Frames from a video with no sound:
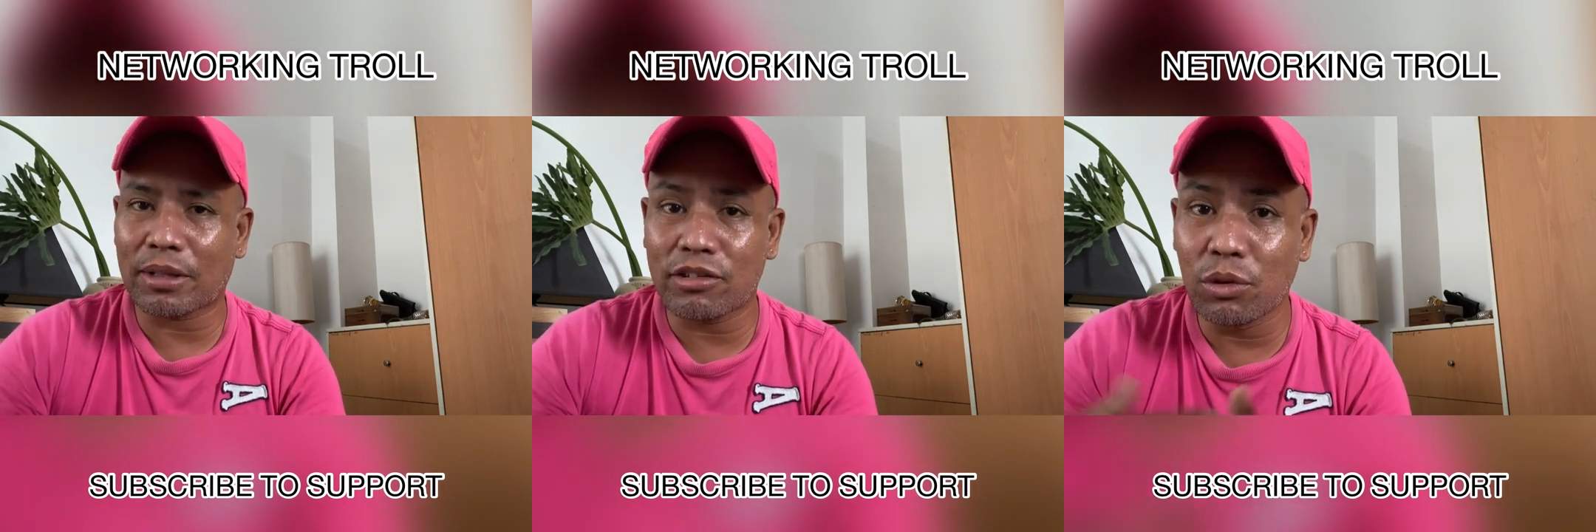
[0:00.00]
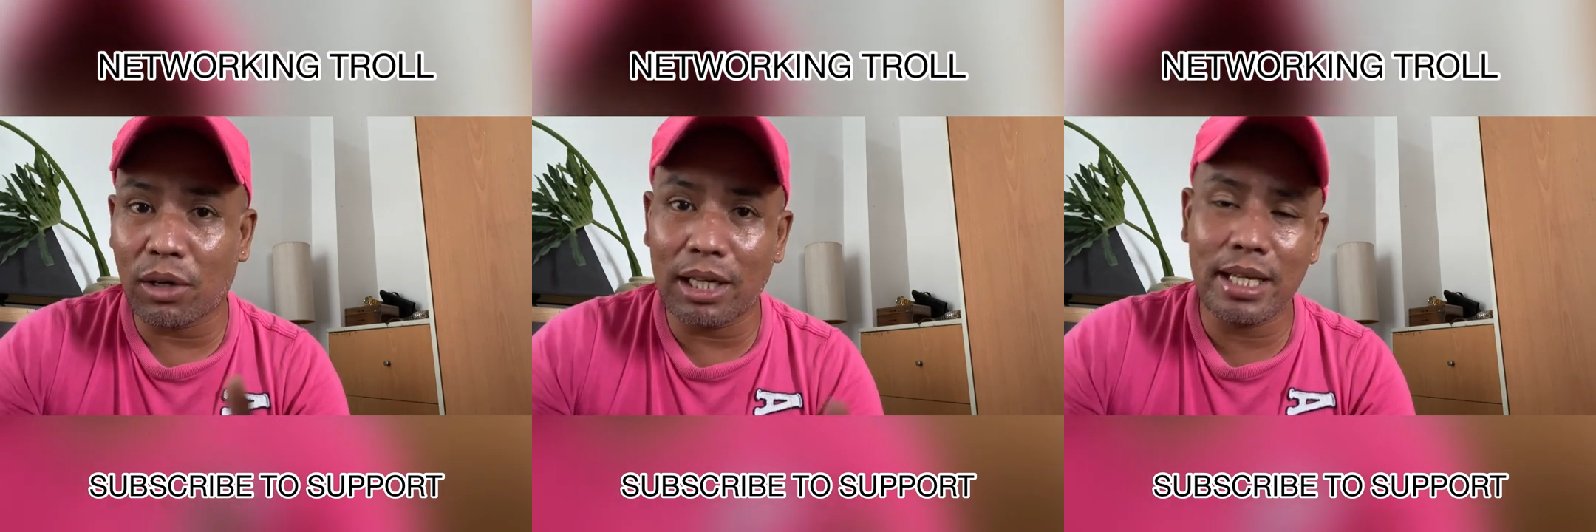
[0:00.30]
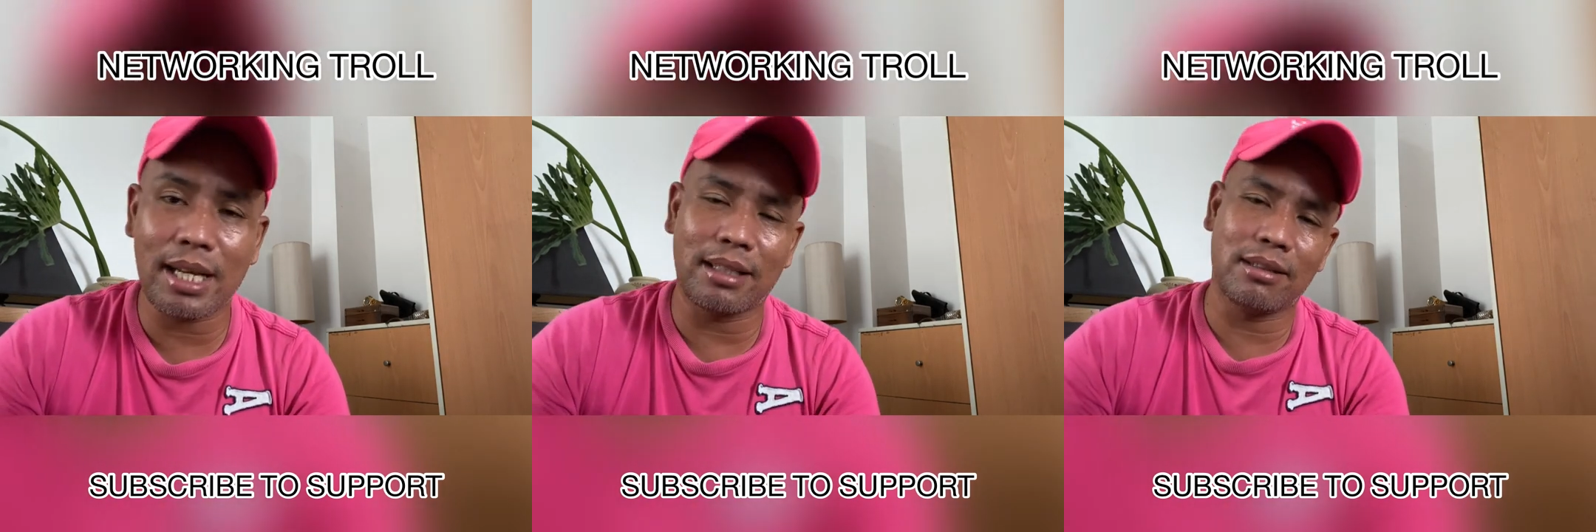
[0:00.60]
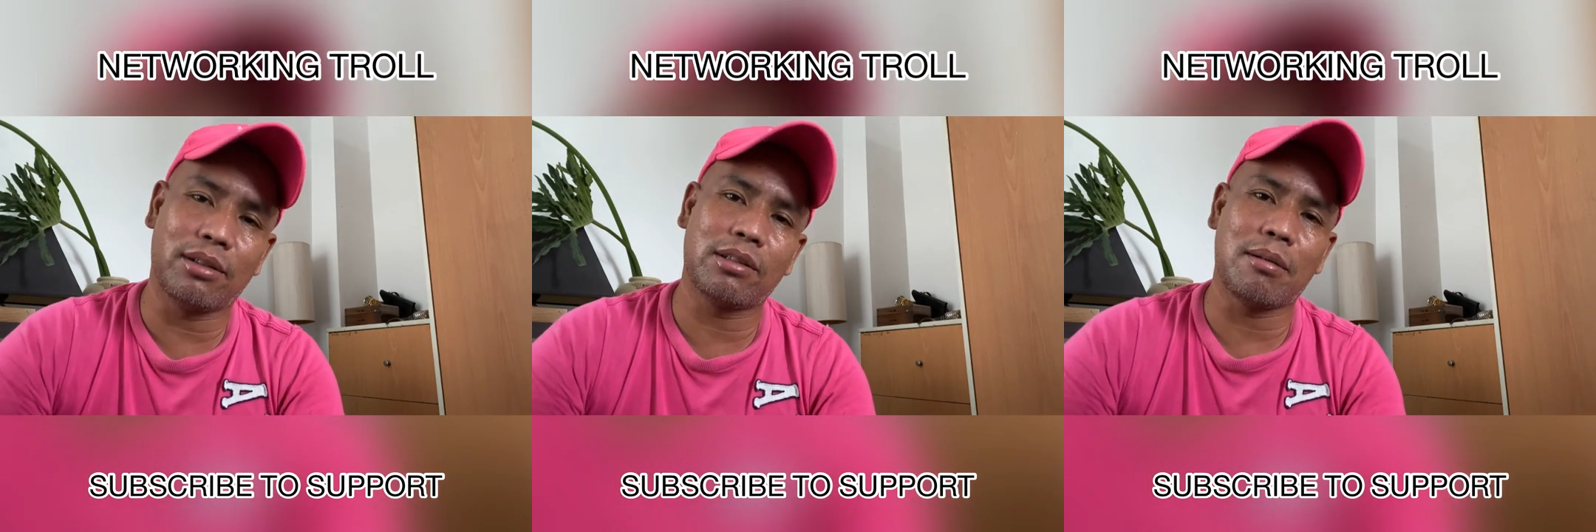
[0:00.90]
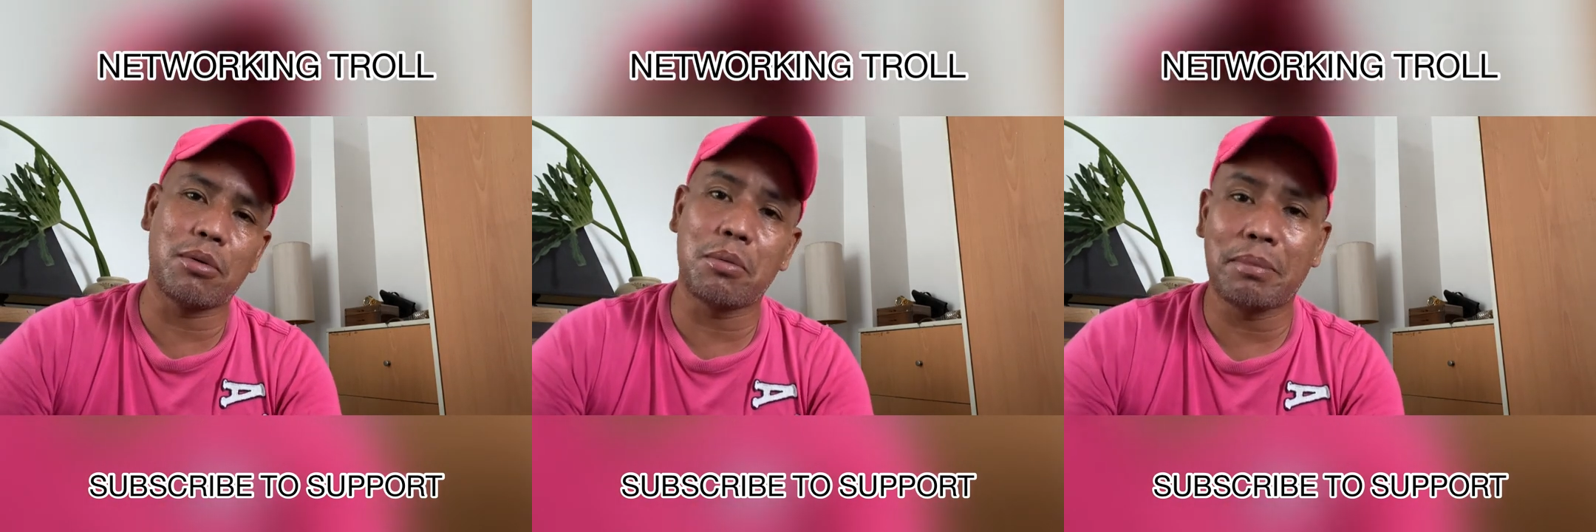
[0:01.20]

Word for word: kasinungalingan no sa buong